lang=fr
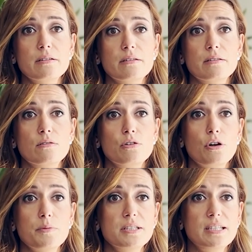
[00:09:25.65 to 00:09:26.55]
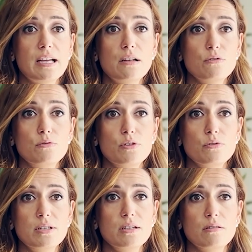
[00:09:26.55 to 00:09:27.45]
le corps médical ne lui
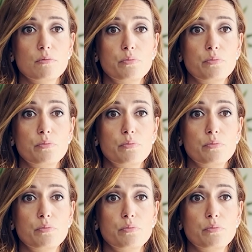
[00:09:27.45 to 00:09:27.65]
donnait